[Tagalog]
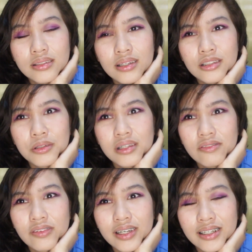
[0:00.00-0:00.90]
It's actually
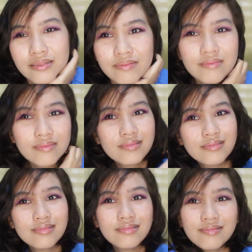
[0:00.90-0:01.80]
fine.
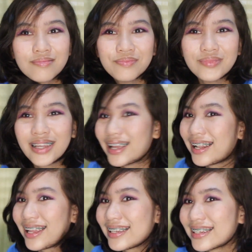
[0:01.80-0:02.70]
I
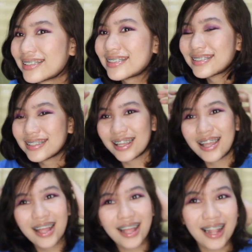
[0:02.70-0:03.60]
like it.
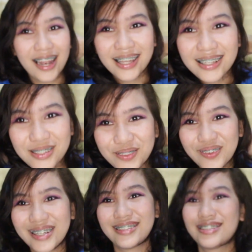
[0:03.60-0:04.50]
I like it so
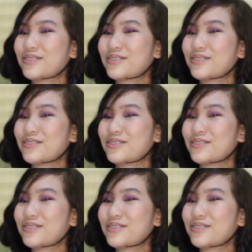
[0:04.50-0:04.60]
much.